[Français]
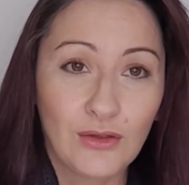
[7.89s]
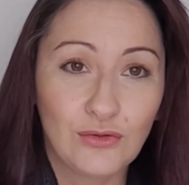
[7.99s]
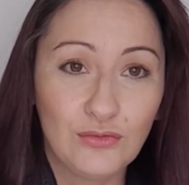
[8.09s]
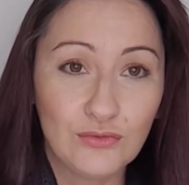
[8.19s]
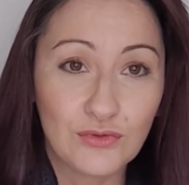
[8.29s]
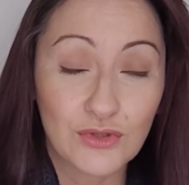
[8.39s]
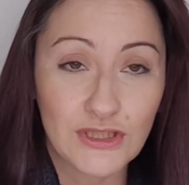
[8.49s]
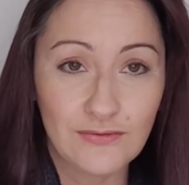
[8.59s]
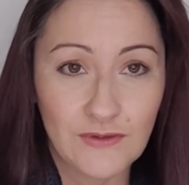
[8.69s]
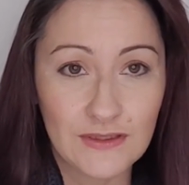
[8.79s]
Donc
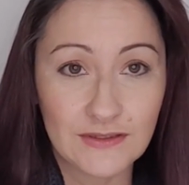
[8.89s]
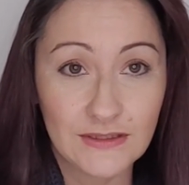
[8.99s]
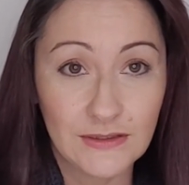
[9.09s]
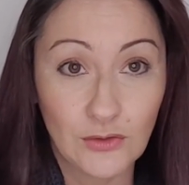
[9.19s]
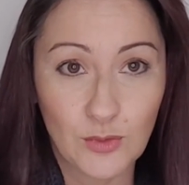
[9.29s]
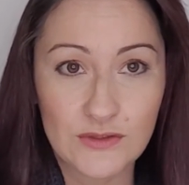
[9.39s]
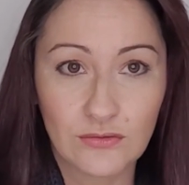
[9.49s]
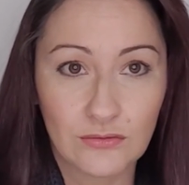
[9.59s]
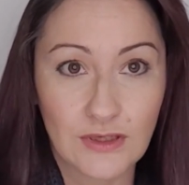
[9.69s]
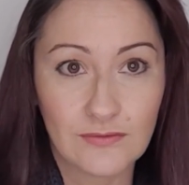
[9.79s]
j'ai fait le tri euh, parce
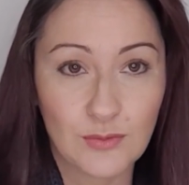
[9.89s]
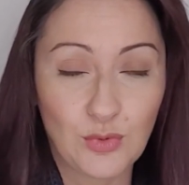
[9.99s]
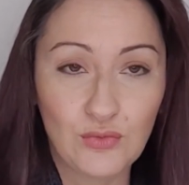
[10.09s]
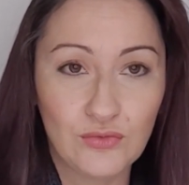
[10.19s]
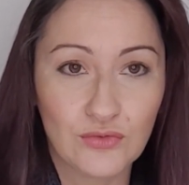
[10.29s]
qu'il y avait plus